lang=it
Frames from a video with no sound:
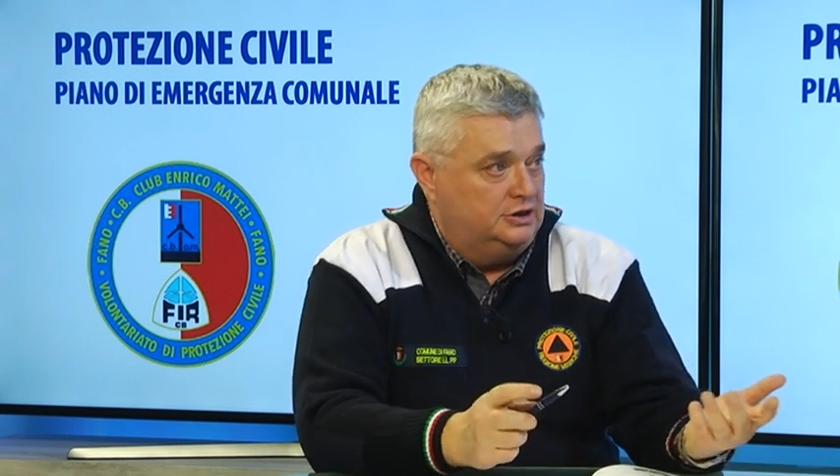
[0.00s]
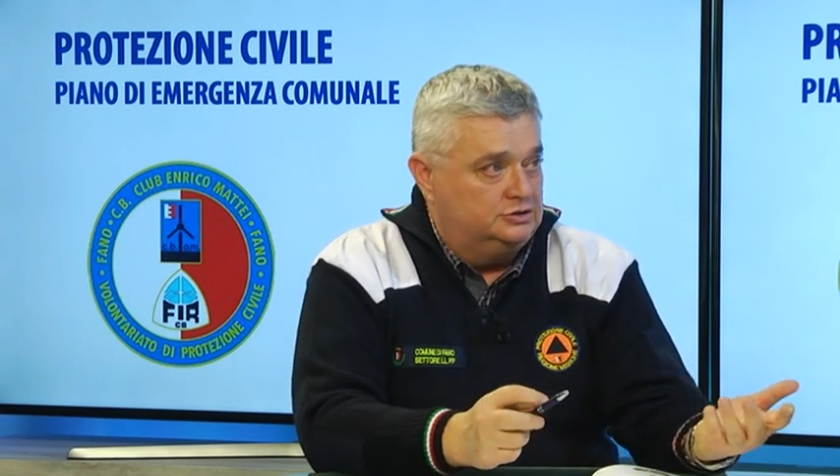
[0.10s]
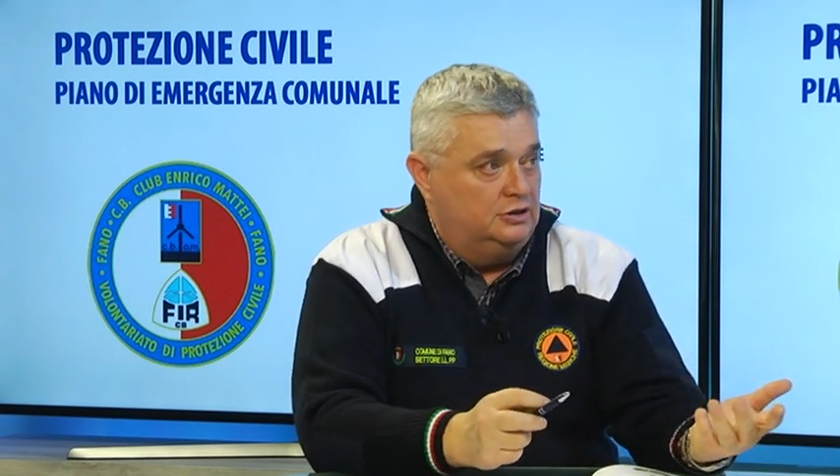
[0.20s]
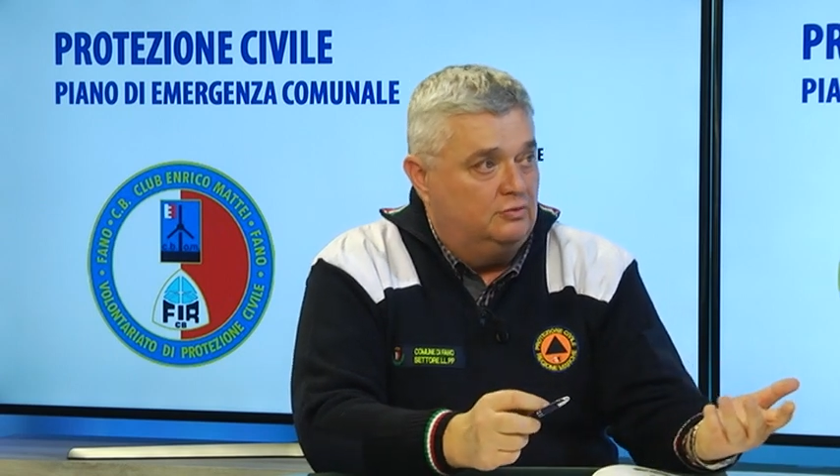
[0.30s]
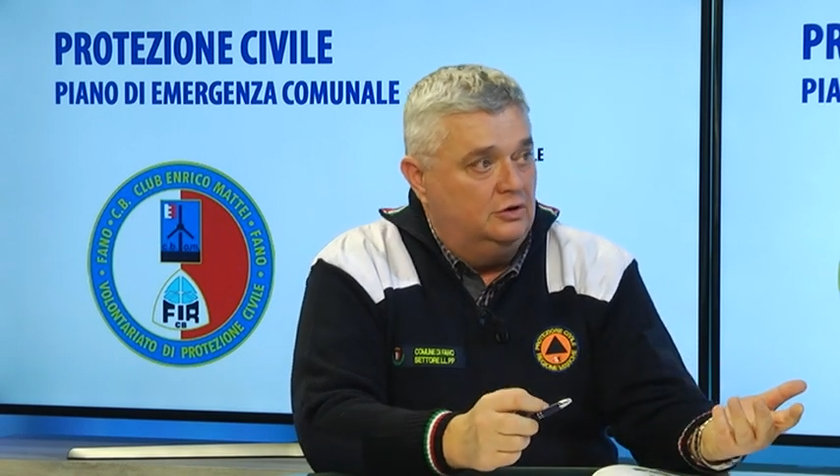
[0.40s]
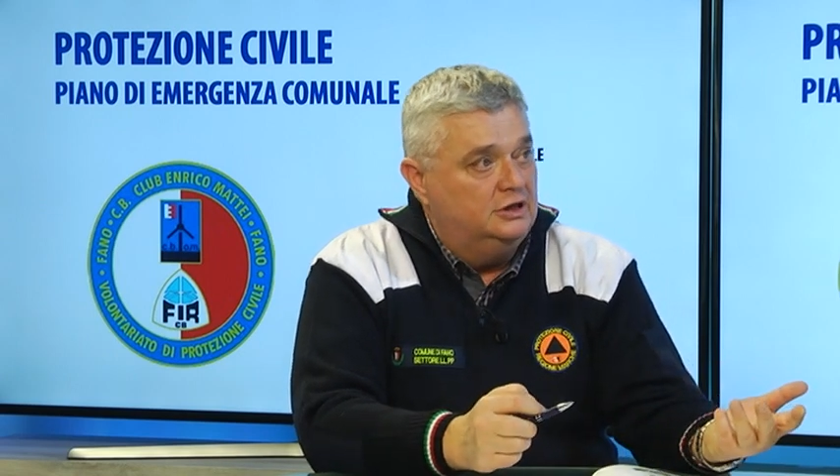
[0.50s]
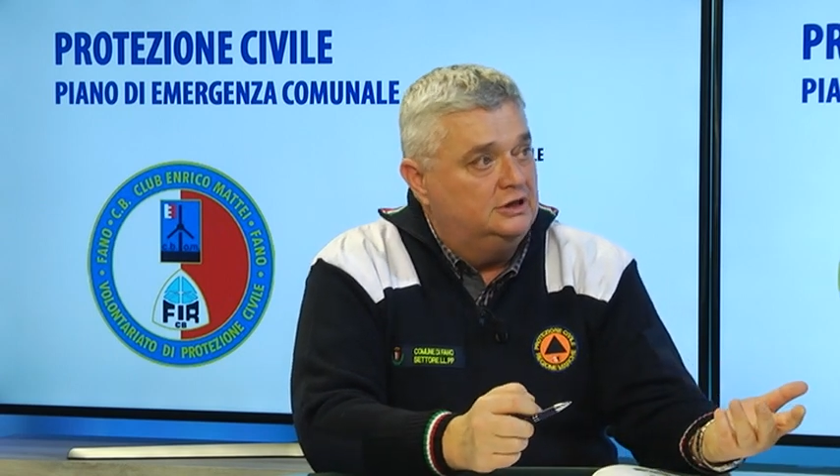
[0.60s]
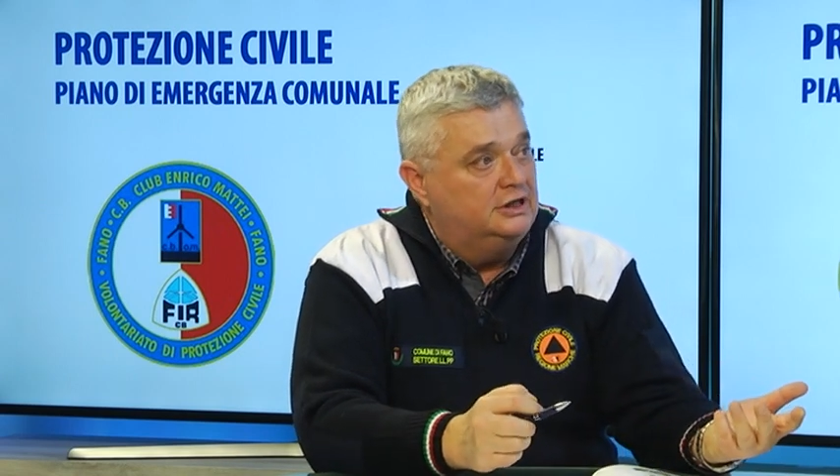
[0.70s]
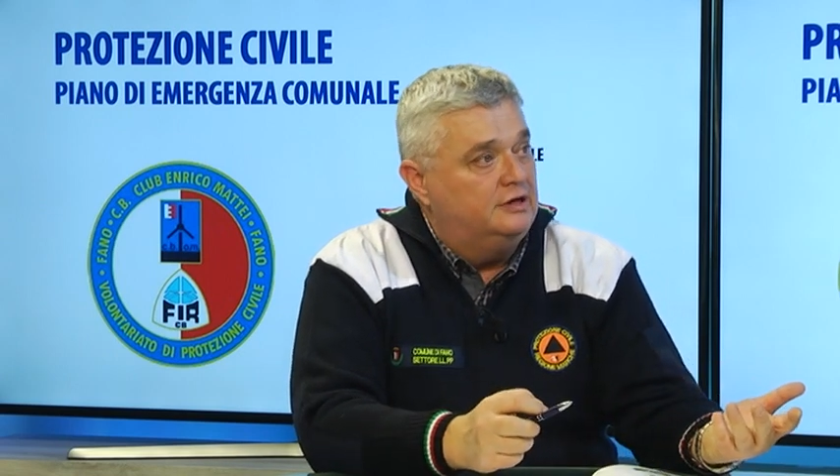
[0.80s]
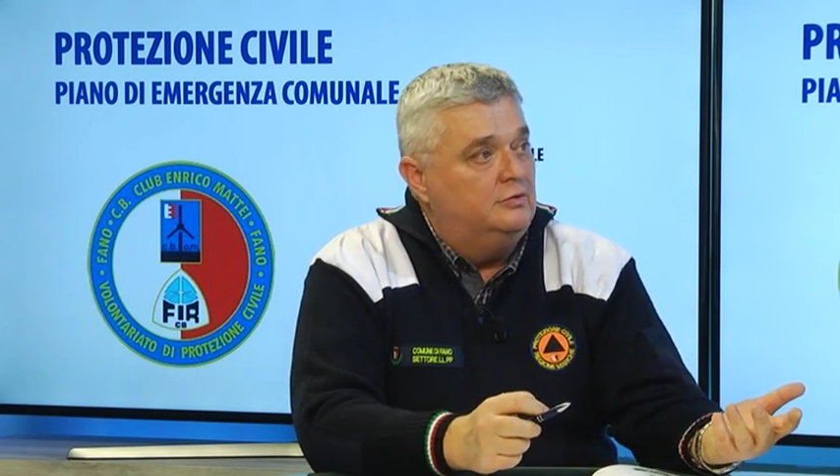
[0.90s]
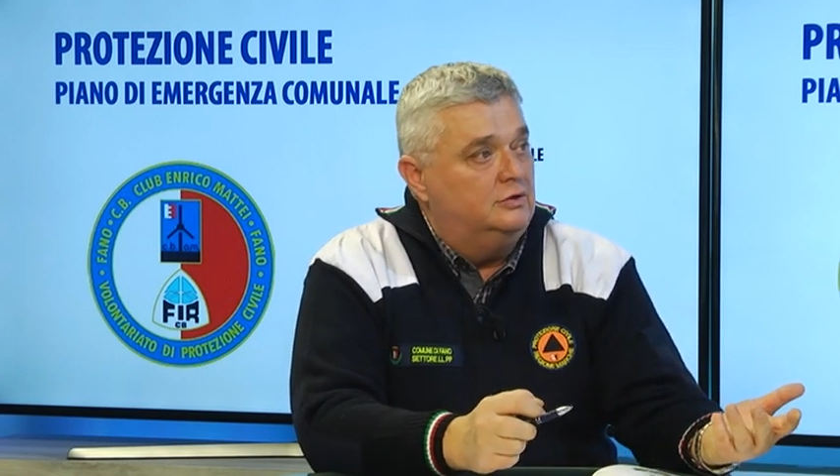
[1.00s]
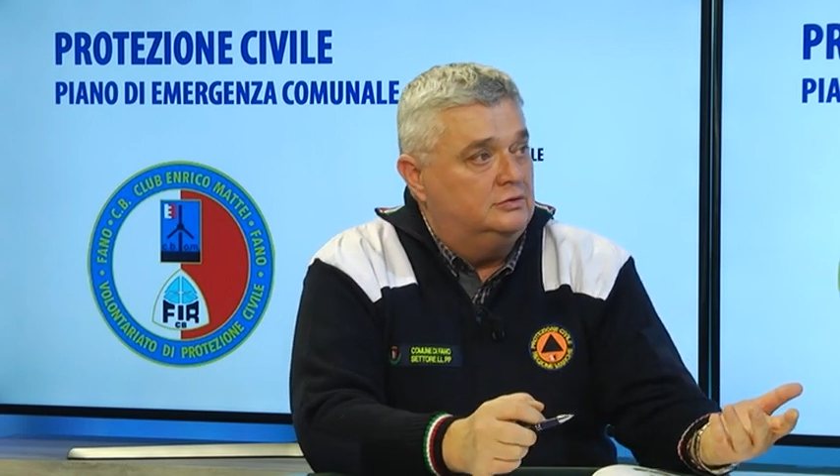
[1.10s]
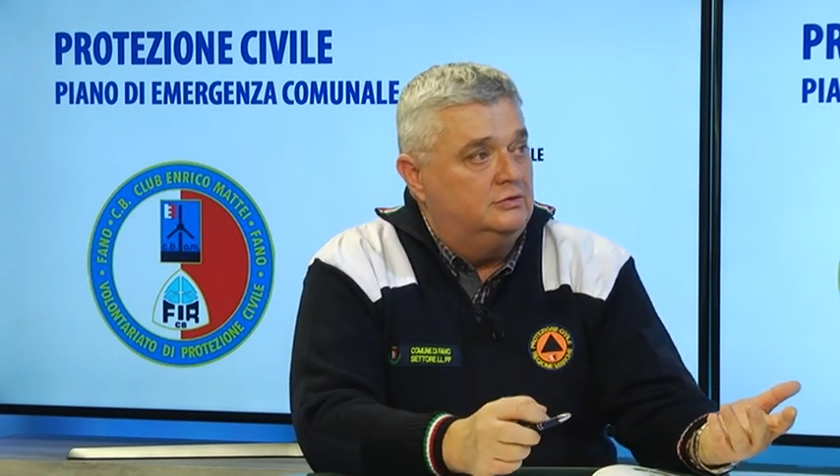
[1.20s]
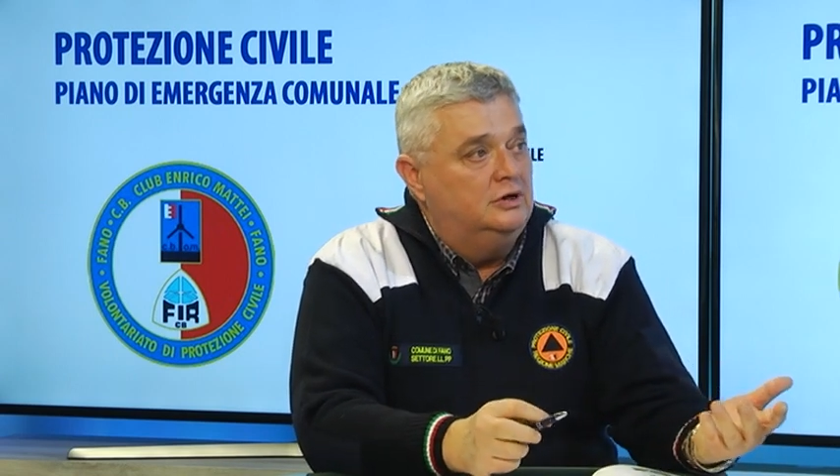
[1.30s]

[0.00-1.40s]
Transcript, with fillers: rischio è quello del terremoto,